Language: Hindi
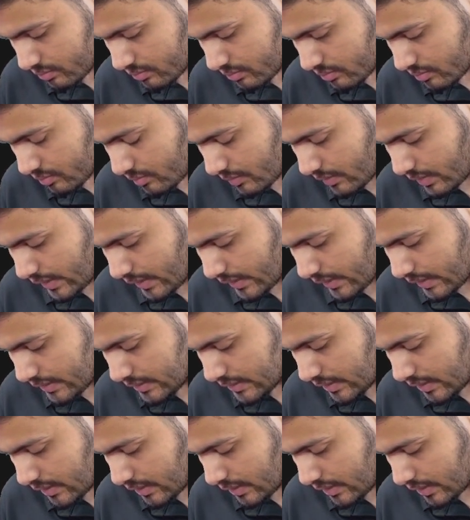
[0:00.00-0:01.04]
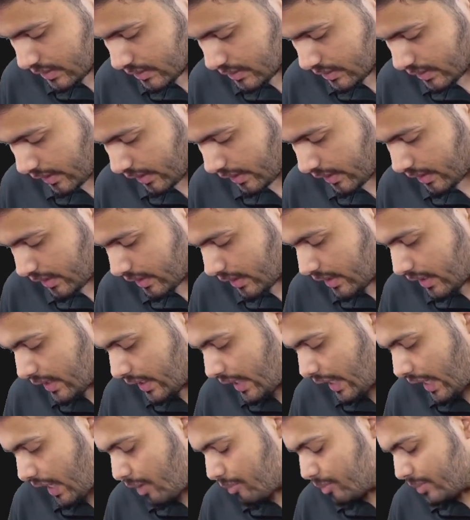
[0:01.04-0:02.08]
लैंगिक जनन करता है
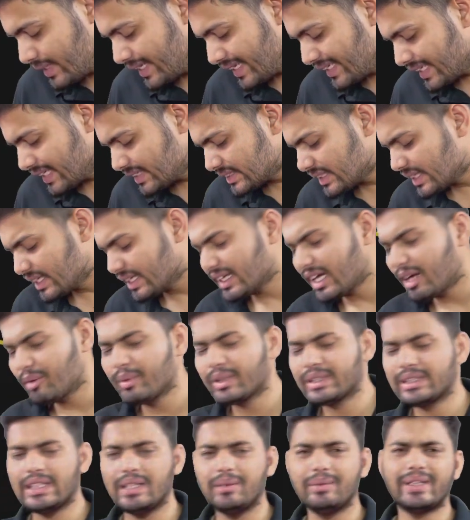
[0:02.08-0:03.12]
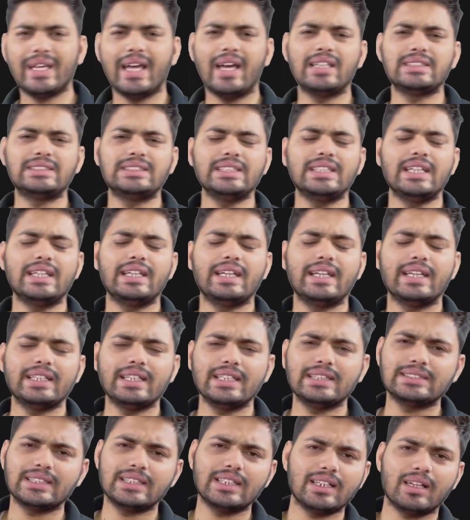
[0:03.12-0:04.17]
अब लैंगिक जनन का मतलब क्या है जी ये लैंगिक
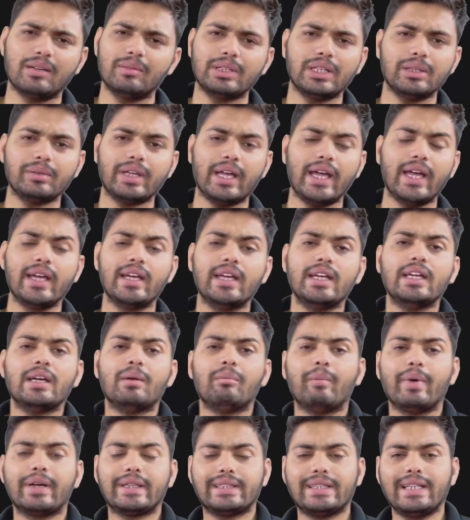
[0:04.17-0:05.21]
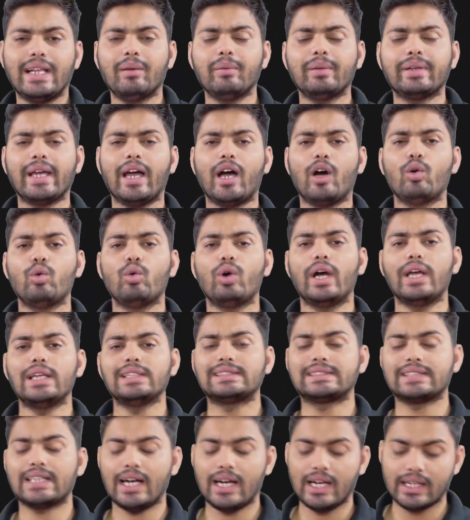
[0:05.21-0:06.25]
जनन का मतलब क्या है मतलब क्या हुआ
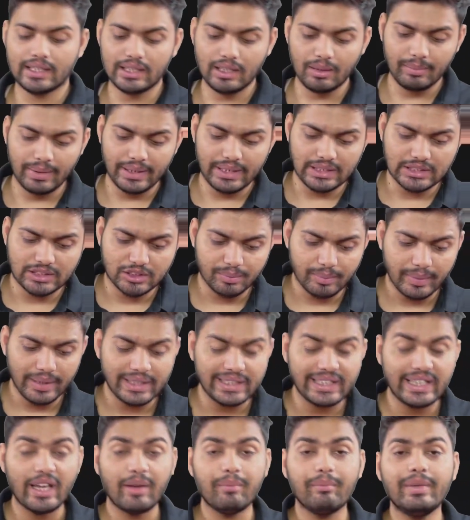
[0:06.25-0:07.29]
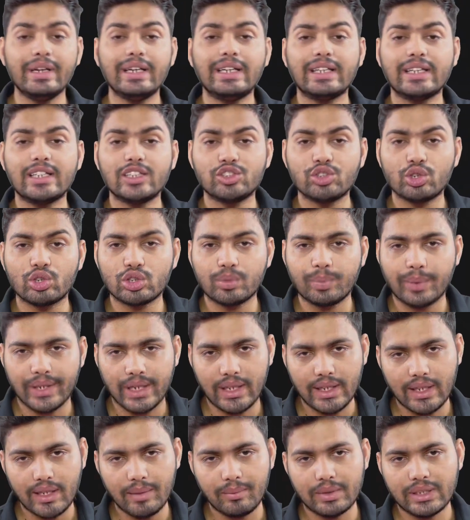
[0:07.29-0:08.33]
इसका कि भाई इसमें गेमिट की जरूरत
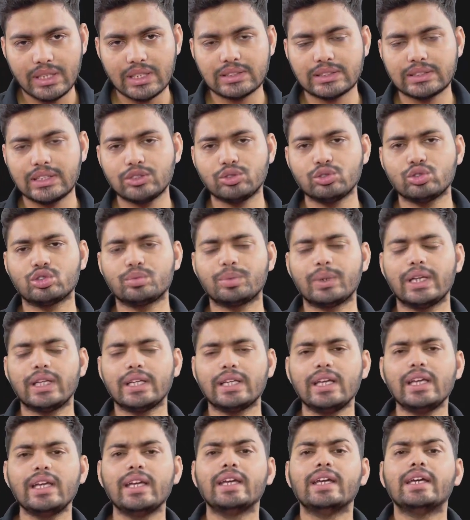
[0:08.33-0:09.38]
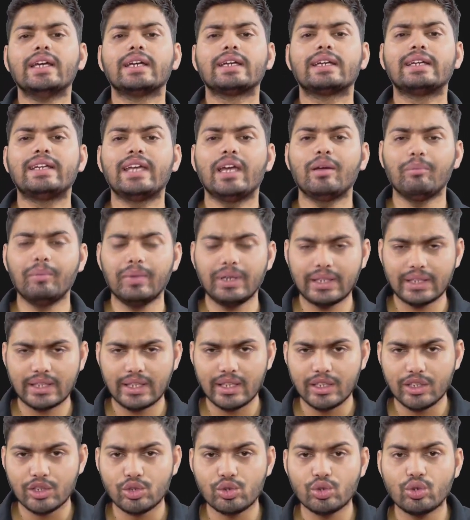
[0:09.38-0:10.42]
पड़ेगी किसकी जरूरत पड़ेगी गेमिट की
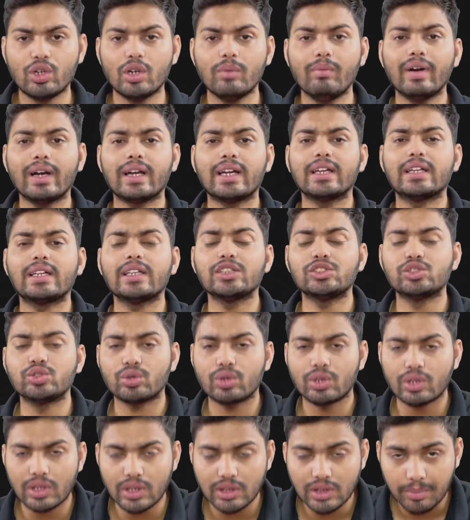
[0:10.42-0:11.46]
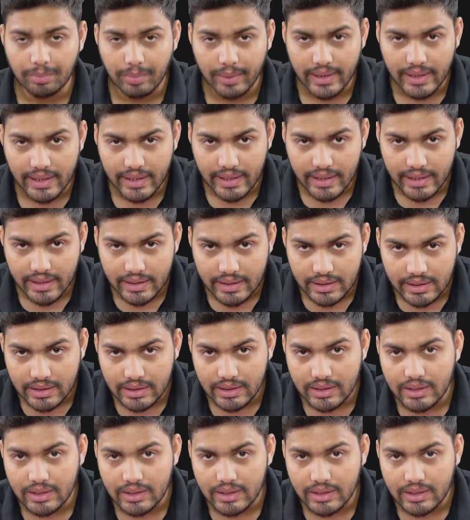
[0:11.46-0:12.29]
युग्मक की जरूरत पड़ेगी